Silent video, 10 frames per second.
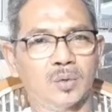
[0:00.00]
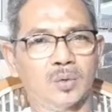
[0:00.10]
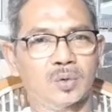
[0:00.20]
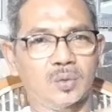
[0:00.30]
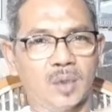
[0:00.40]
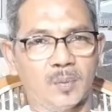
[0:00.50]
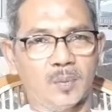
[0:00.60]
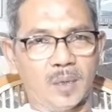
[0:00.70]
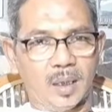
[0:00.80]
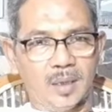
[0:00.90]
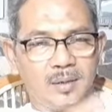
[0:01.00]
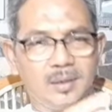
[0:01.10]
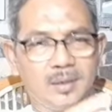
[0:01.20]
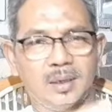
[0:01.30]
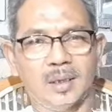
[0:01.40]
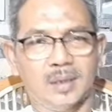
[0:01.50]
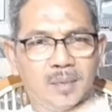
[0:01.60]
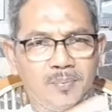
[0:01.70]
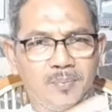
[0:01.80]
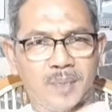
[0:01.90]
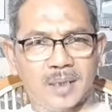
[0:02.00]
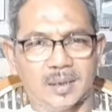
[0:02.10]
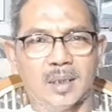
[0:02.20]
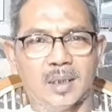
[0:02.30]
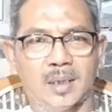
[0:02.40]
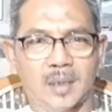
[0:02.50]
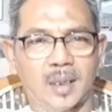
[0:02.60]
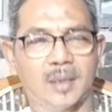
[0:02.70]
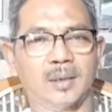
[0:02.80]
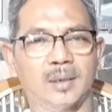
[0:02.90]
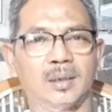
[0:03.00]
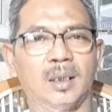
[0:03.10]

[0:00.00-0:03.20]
Tunjukkan bahwa kalian setia dengan bangsa dan negara ini.